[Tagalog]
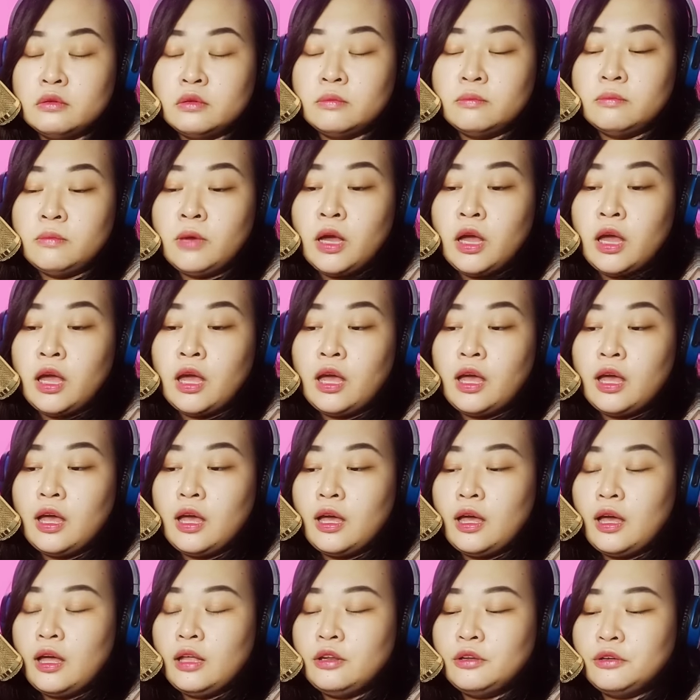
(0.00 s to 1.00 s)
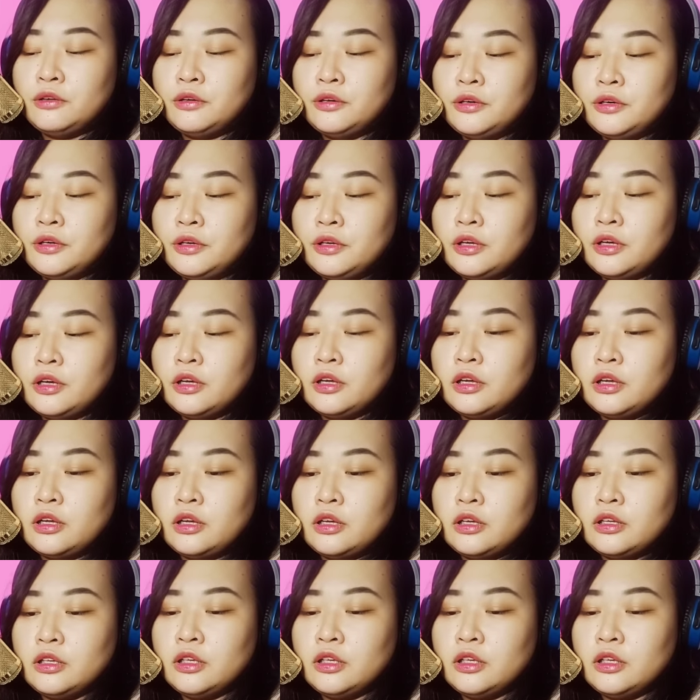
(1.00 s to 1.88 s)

mga, ano, Ah,